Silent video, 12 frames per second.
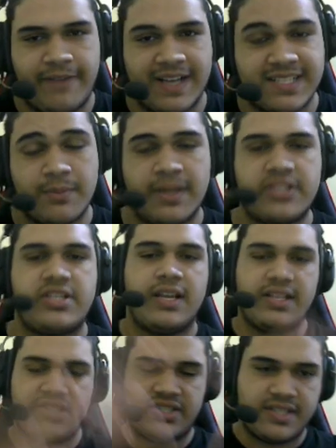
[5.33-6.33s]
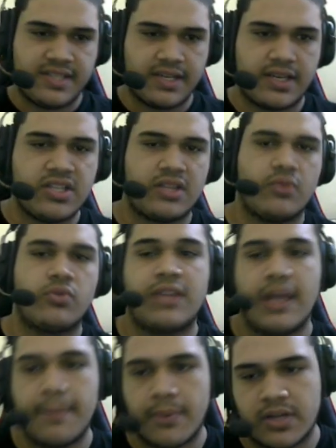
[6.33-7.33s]
fazer uma tier listzinha aqui. Já tem um
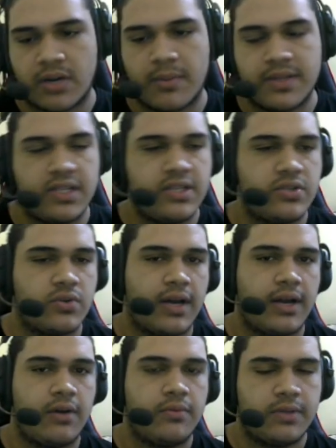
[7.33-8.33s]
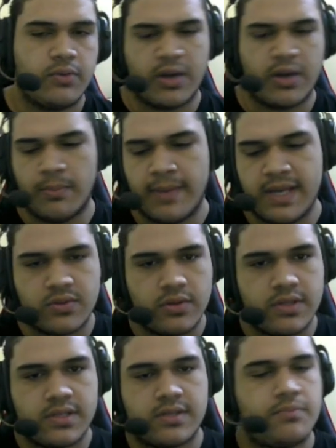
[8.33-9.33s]
tempo que eu trago uma tier list no canal. Tem o quê? Um mês,
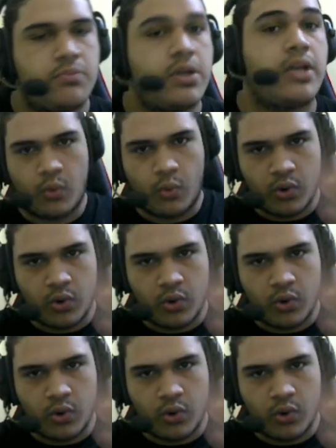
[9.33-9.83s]
dois? Por aí.